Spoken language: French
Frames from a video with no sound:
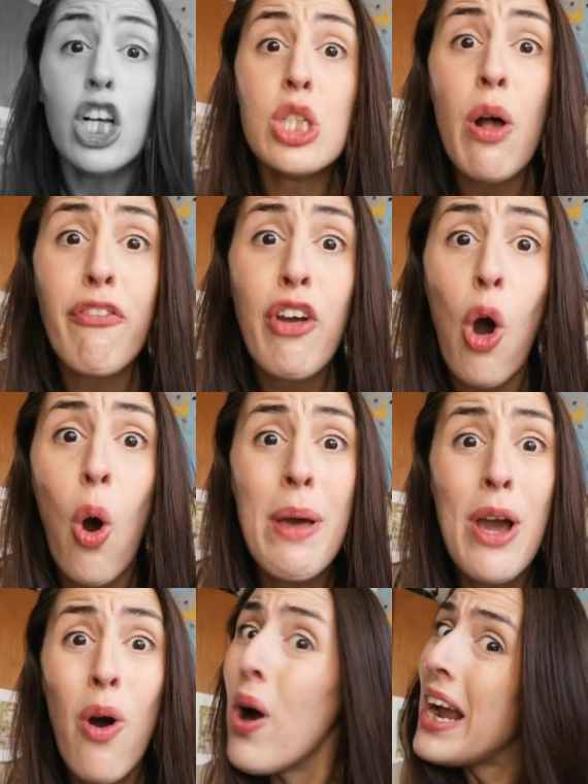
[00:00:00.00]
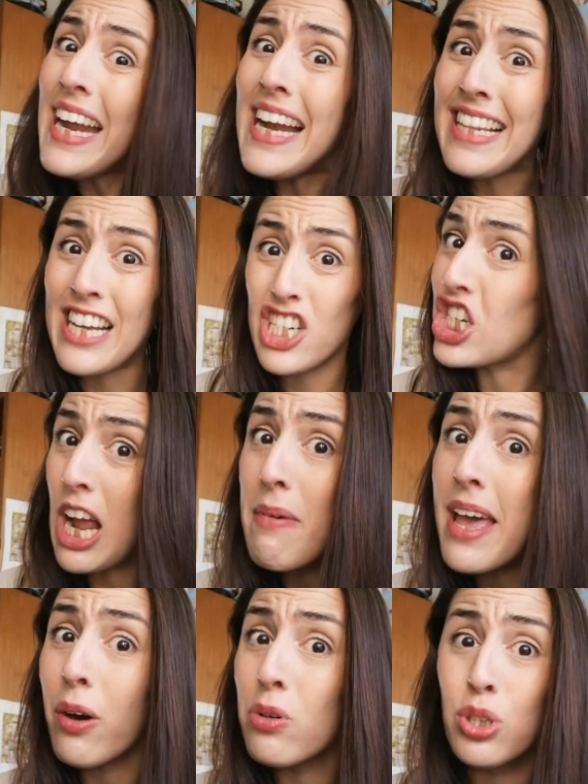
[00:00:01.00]
Sauf que Roméo, il n'a
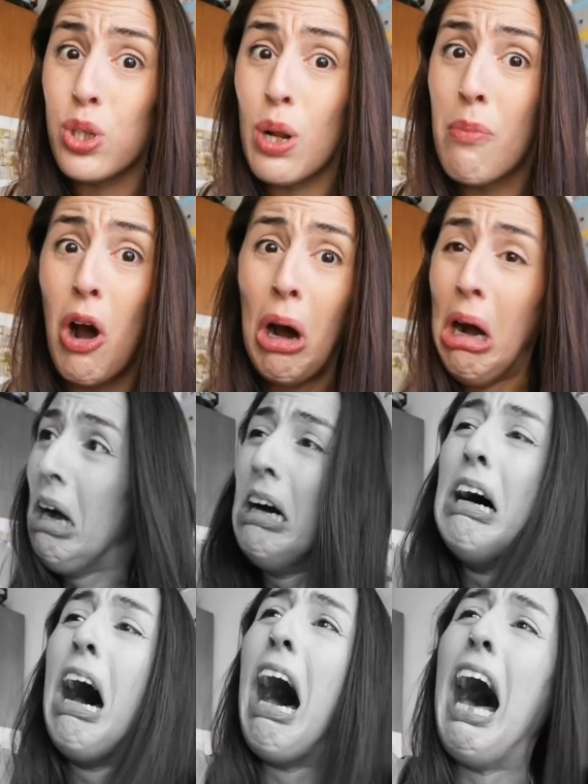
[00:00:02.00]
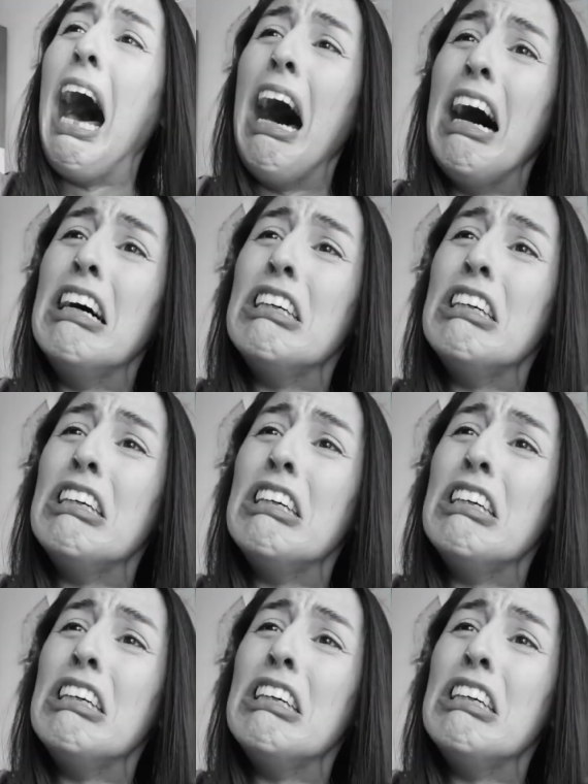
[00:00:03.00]
jamais reçu le mot. Ah